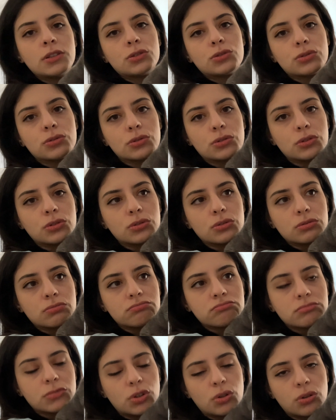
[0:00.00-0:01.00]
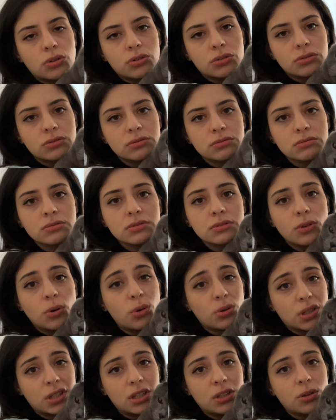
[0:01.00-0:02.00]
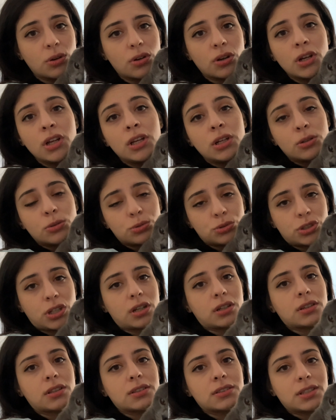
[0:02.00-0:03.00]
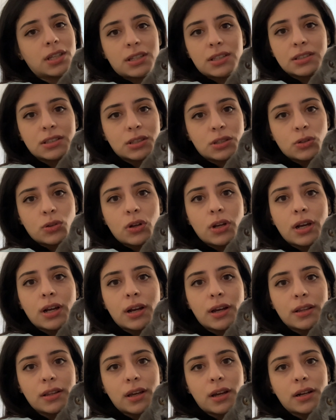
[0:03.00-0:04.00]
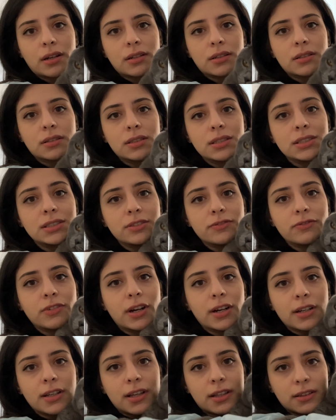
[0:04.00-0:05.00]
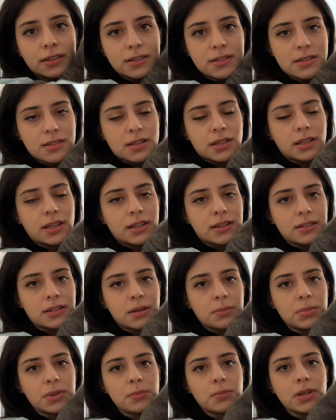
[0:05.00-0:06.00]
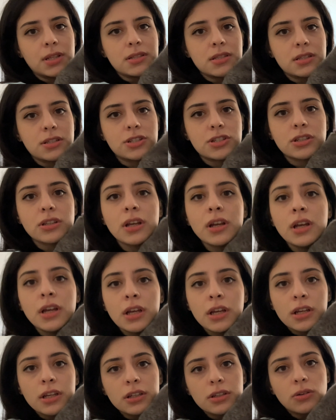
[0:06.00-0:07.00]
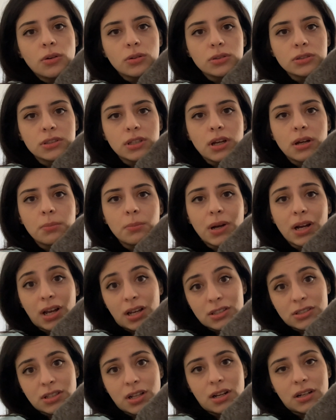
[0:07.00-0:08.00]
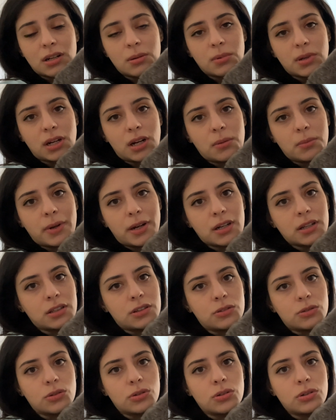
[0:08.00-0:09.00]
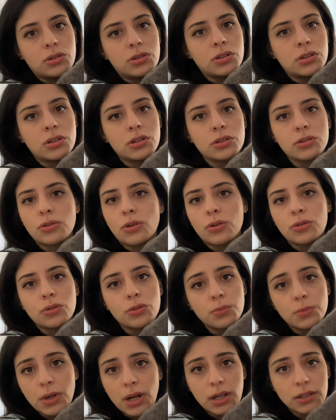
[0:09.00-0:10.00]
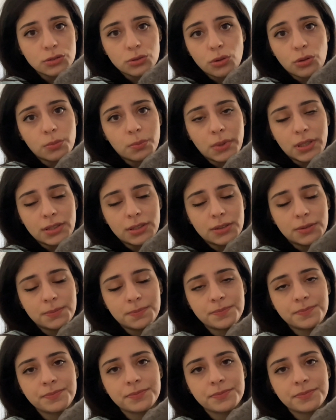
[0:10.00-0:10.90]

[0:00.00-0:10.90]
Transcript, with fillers: Çünkü o 10 kilo. Uçakta 8 kiloya kadar izin var yanınızda getirebilmeniz için. Yoksa bagajlarla beraber gidiyor. Gönlüm razı olmadı.